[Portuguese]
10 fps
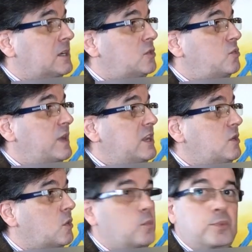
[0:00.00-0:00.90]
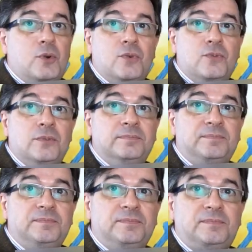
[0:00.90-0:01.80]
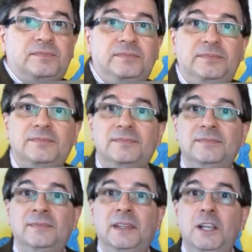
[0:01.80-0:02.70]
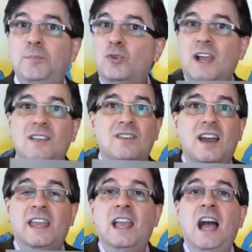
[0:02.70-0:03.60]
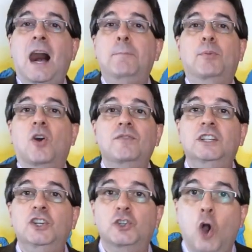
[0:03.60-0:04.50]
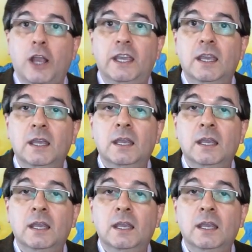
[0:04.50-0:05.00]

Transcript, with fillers: Wrinkle proof. E por aí vai. A prova de choque.